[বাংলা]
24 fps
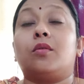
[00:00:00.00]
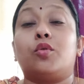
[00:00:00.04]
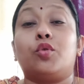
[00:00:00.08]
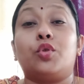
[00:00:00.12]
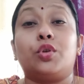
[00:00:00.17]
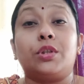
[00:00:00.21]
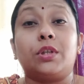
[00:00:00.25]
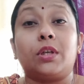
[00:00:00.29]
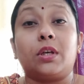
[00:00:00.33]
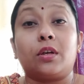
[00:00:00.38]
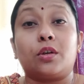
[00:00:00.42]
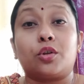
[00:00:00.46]

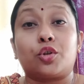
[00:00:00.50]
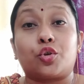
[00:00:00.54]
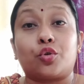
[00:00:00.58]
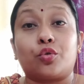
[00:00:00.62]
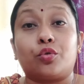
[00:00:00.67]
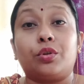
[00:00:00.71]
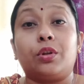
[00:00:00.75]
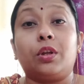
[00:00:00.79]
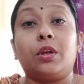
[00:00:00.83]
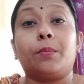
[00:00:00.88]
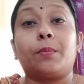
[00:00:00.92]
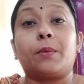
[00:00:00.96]
ওই যে
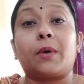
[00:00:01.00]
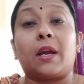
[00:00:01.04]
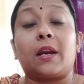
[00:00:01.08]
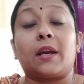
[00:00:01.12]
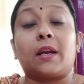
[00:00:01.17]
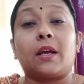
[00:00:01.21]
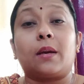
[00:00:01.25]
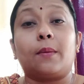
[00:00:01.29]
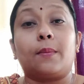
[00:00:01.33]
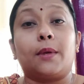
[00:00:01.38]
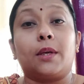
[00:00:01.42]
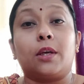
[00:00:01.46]
সন্দীপ
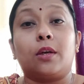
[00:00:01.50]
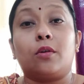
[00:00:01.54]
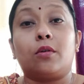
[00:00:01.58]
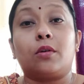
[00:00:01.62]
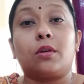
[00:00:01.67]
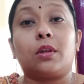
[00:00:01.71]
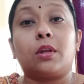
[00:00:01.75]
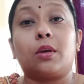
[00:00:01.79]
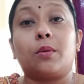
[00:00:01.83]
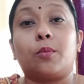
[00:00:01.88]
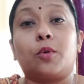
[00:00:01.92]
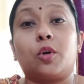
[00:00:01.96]
কালকের
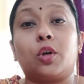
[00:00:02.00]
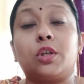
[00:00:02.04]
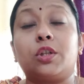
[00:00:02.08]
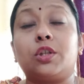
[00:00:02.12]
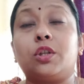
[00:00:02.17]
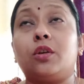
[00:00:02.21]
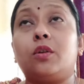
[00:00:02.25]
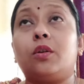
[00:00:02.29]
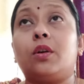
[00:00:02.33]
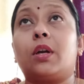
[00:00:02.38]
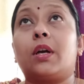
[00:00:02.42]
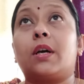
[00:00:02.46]
ভিডিওতে
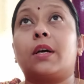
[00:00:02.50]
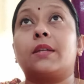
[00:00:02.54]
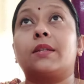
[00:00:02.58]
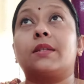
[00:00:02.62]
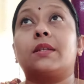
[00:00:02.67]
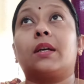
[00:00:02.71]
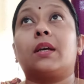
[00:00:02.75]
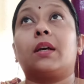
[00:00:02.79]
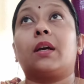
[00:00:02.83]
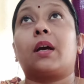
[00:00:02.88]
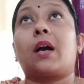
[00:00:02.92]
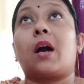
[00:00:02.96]
বলেছিল না
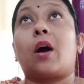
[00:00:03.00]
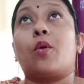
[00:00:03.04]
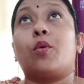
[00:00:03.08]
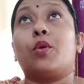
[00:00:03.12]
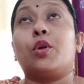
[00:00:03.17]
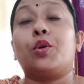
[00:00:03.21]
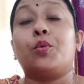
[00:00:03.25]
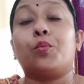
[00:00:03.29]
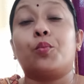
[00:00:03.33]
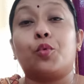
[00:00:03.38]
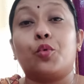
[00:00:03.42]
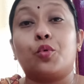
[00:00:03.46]
যে
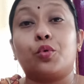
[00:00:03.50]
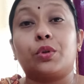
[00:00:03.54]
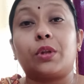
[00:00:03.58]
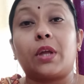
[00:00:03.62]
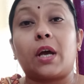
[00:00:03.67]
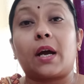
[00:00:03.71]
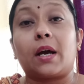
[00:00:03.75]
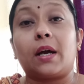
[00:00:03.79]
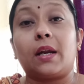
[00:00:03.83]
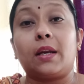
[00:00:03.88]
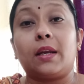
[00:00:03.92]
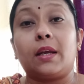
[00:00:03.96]
কাউরির মুখ
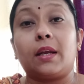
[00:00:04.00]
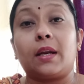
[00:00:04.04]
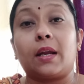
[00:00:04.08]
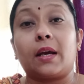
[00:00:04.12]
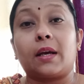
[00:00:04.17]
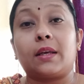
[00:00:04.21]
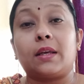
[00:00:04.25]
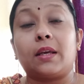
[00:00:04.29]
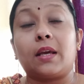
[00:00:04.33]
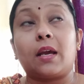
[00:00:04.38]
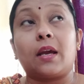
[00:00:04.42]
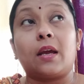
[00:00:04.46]
দেখালে
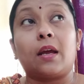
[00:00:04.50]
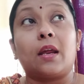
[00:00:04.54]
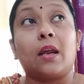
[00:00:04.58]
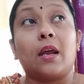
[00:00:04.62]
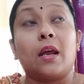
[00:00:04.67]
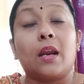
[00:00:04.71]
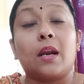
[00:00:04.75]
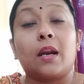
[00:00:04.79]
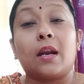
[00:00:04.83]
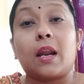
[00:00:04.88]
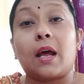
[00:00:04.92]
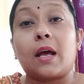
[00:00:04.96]
নাকি
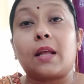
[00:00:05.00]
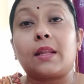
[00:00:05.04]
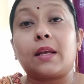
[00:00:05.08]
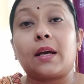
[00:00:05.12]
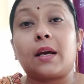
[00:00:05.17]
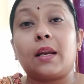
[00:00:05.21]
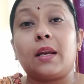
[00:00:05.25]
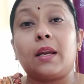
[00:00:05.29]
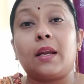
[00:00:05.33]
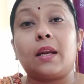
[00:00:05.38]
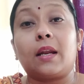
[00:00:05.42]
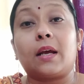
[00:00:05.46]
না
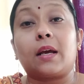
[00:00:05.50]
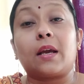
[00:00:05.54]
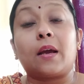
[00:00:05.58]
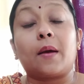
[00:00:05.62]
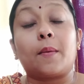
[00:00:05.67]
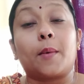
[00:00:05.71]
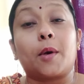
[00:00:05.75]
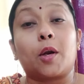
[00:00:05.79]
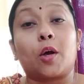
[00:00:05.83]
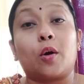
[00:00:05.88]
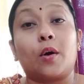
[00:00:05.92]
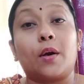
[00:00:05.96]
দেখালে নাকি
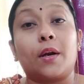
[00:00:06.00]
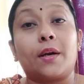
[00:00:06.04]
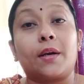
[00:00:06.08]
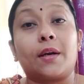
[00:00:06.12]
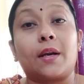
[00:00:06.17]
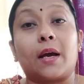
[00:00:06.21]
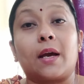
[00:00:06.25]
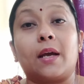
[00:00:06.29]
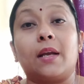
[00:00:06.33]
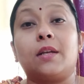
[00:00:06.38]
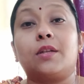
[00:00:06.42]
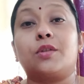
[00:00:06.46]
আমার ঘরে
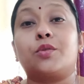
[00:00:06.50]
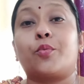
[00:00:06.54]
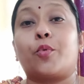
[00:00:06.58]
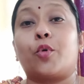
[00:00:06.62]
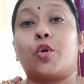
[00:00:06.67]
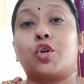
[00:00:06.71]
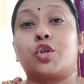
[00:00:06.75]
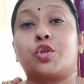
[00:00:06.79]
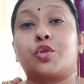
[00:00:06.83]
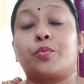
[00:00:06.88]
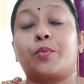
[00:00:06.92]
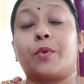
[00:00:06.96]
টাইলস
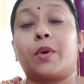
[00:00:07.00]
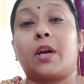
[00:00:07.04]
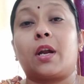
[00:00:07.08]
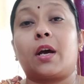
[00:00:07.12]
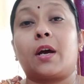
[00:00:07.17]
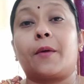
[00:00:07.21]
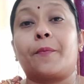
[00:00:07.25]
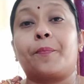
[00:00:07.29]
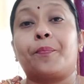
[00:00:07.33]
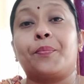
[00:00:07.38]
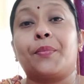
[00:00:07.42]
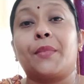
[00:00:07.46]
বসবে
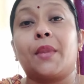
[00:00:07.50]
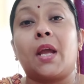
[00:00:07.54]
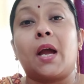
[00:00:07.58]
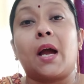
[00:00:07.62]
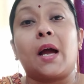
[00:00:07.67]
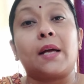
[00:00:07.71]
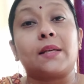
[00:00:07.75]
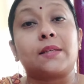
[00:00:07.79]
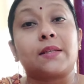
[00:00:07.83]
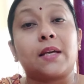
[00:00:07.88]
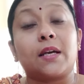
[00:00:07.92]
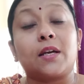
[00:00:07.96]
না
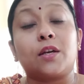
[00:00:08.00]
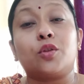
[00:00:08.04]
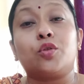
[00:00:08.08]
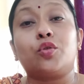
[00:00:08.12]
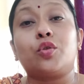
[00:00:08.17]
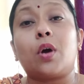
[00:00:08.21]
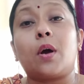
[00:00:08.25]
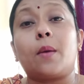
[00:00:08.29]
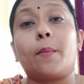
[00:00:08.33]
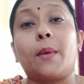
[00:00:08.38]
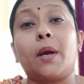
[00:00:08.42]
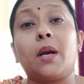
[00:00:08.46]
আজকে
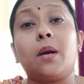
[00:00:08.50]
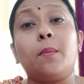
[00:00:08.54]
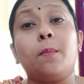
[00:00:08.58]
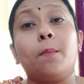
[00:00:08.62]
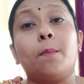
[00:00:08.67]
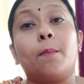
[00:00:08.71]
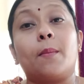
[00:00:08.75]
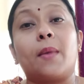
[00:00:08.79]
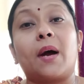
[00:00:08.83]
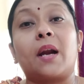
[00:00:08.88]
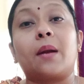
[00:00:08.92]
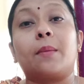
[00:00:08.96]
কিন্তু আমার
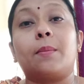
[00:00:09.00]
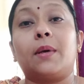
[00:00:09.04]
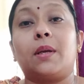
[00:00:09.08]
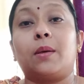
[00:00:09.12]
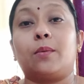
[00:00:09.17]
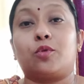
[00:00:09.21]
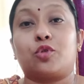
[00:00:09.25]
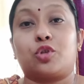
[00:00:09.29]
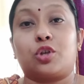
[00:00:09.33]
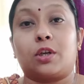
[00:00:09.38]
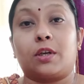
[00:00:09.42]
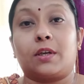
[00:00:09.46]
মার্বেল
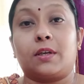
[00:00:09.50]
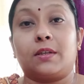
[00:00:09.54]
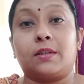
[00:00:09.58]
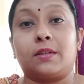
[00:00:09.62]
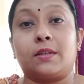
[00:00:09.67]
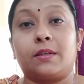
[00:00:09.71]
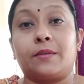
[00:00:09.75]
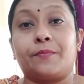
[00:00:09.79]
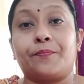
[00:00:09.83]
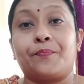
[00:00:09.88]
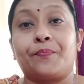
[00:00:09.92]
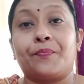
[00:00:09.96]
বসে গেছে